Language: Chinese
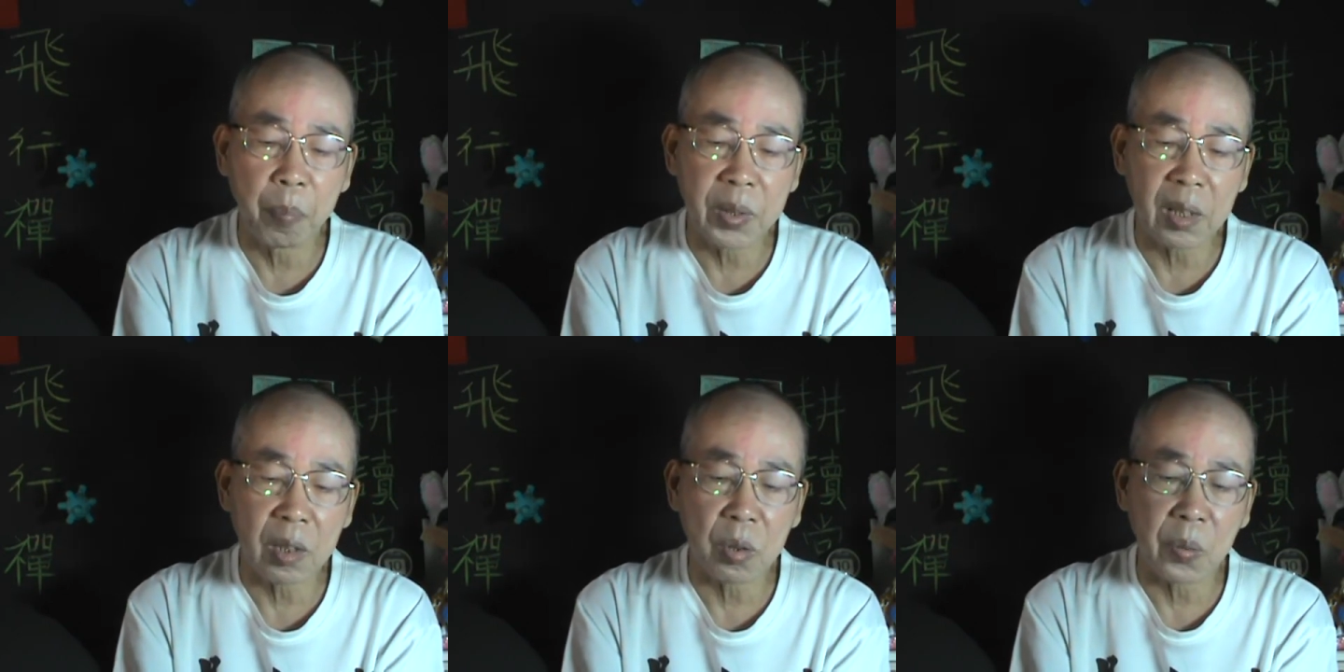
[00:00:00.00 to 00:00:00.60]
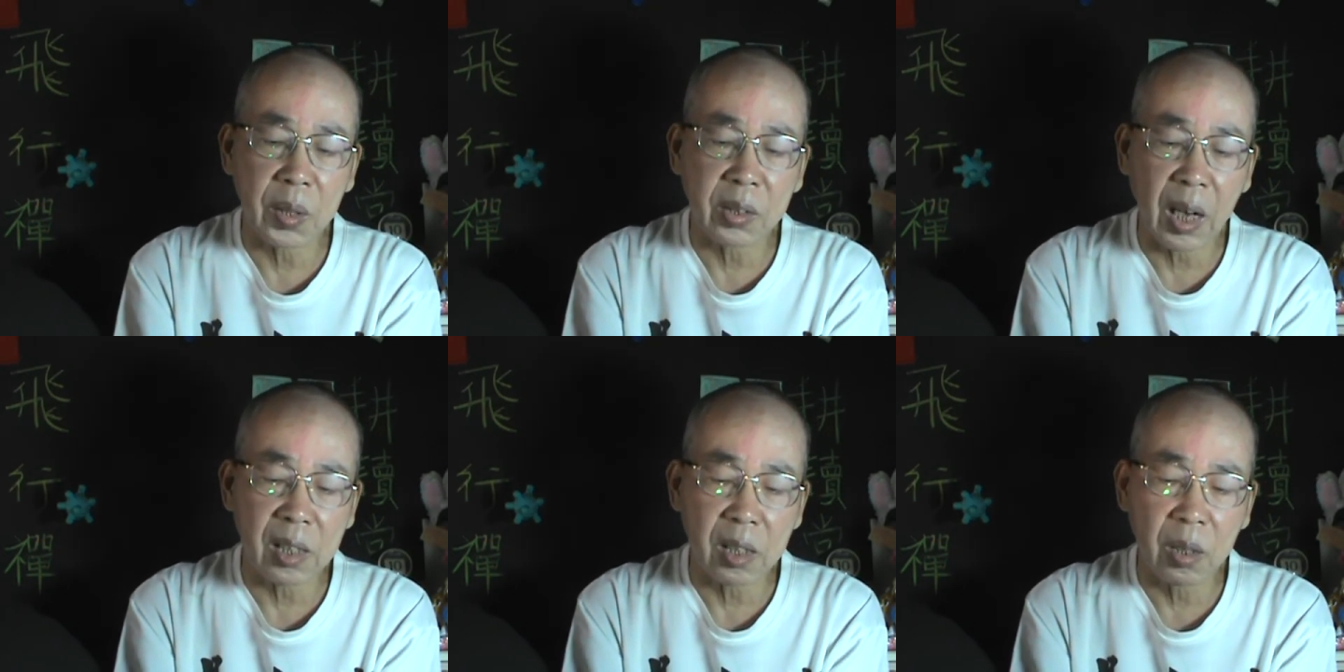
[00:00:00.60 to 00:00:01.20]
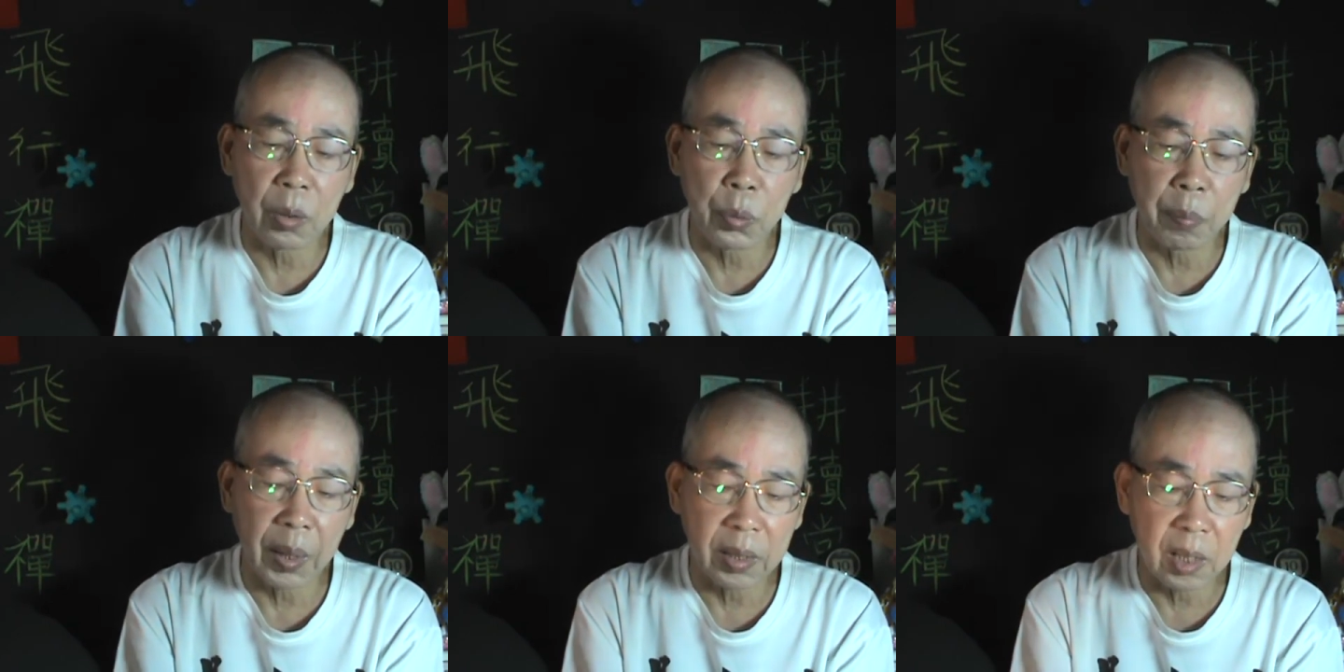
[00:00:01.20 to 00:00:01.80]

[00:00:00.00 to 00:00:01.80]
不正是所谓的大智若愚吗？